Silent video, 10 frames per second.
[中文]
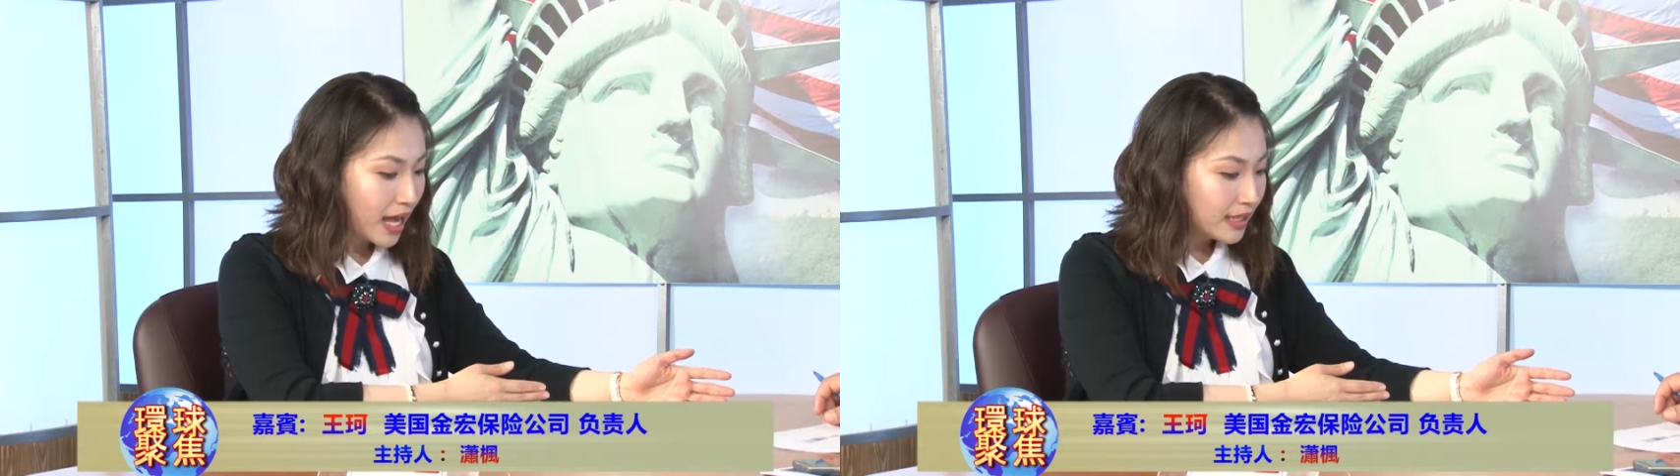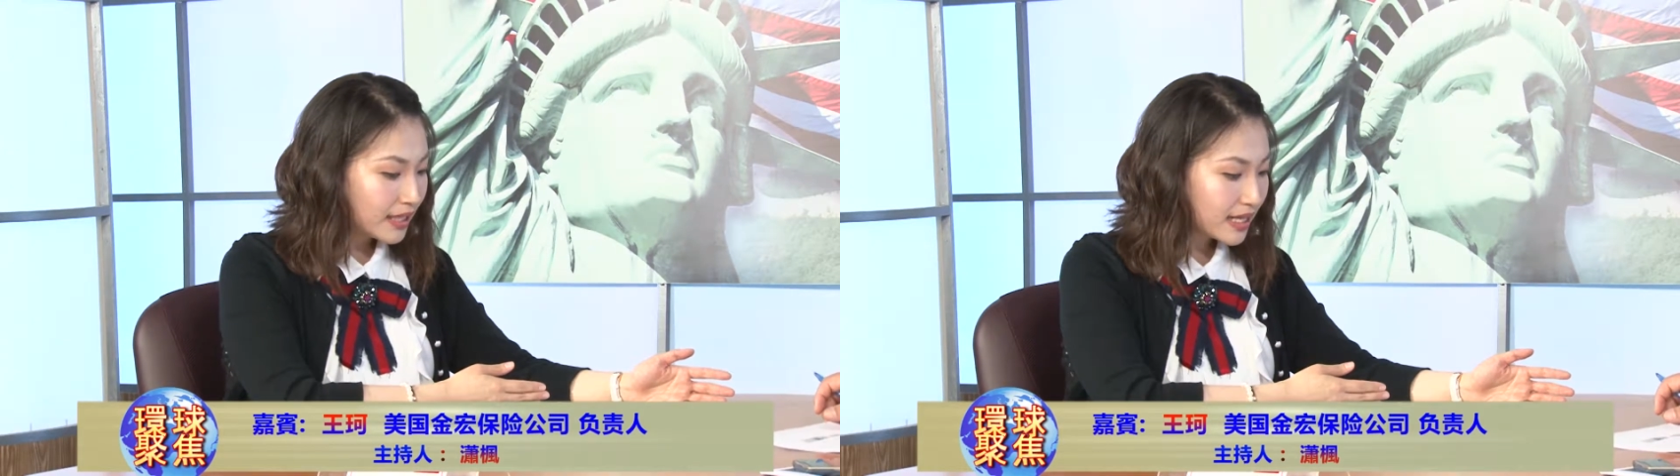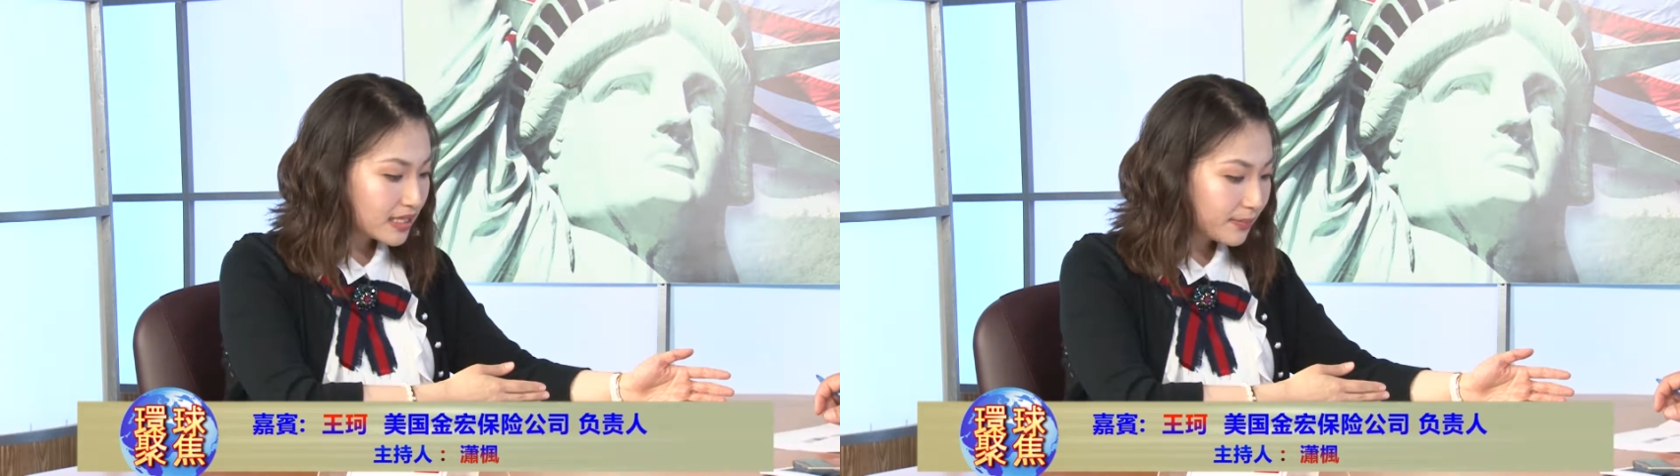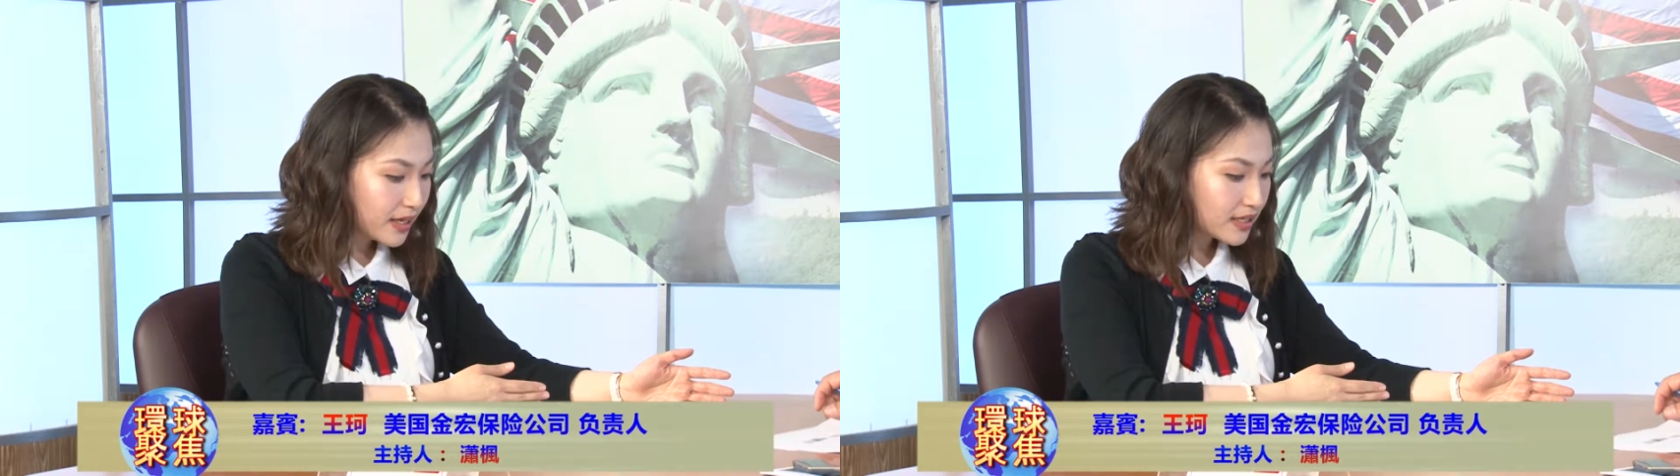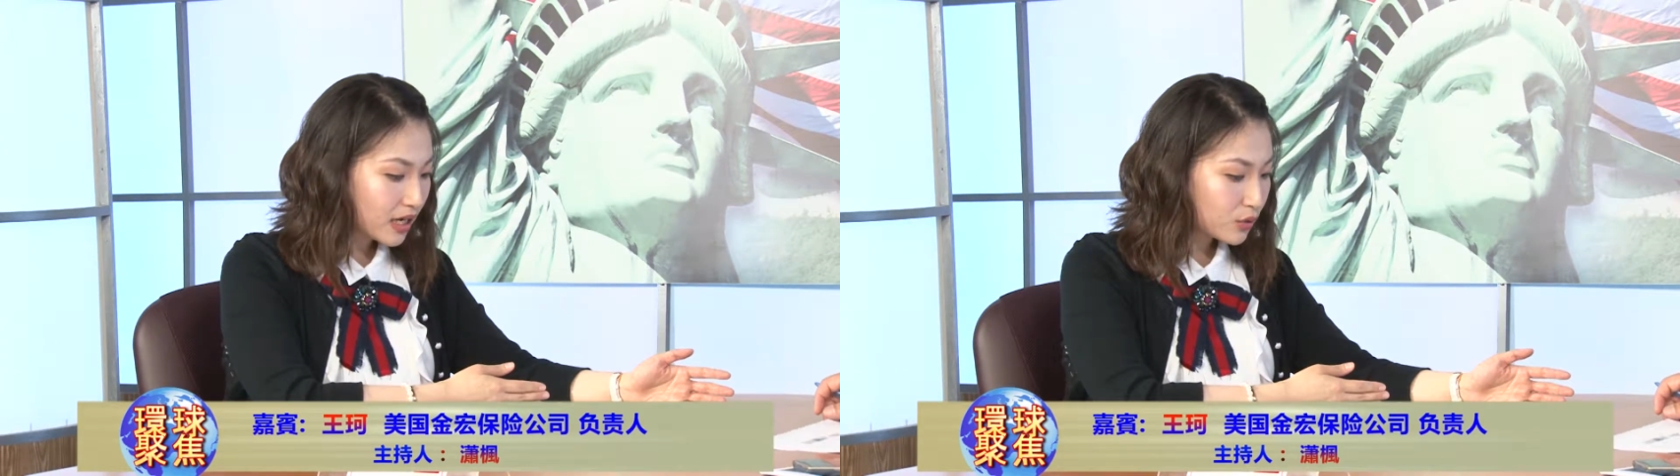那基本
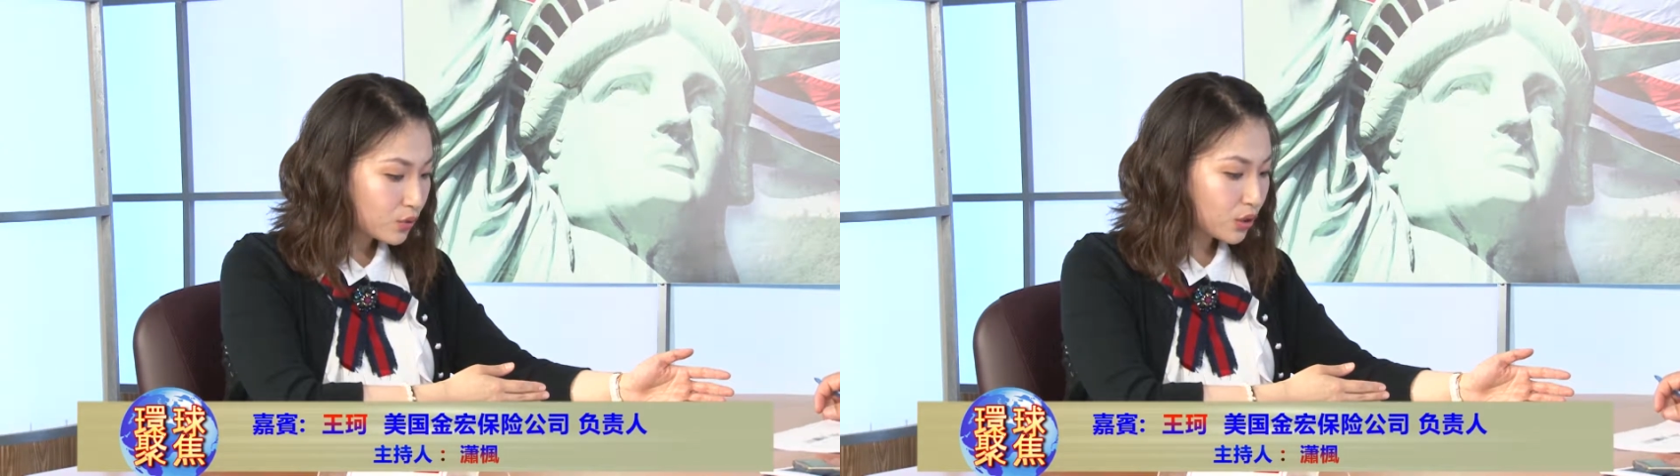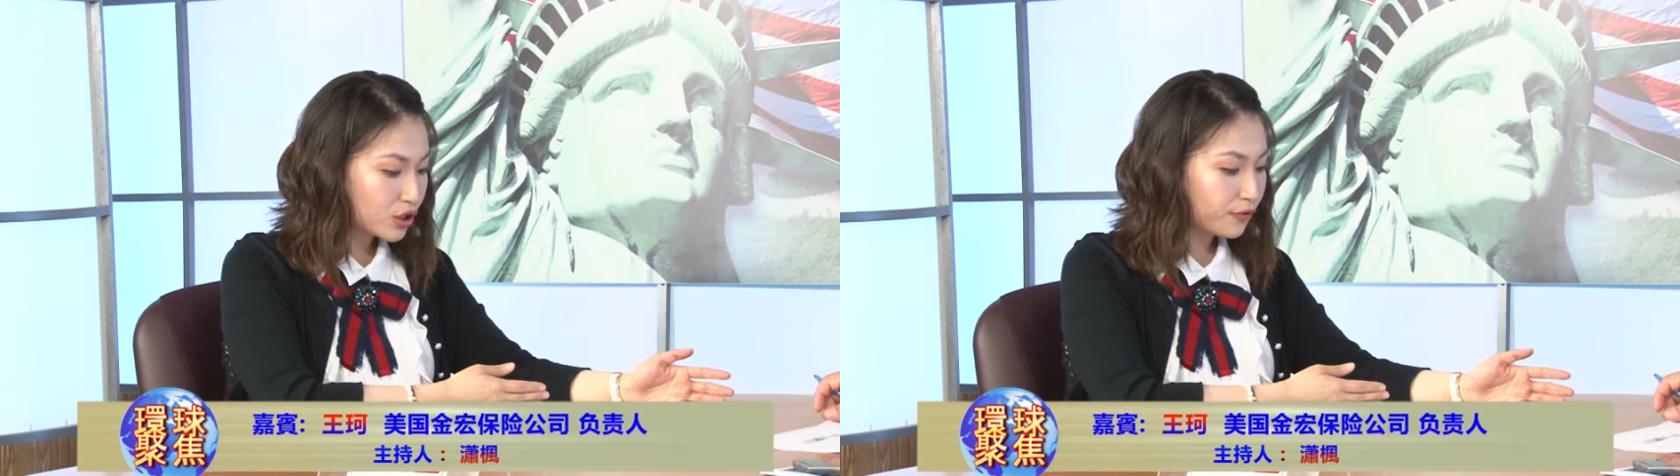上如果是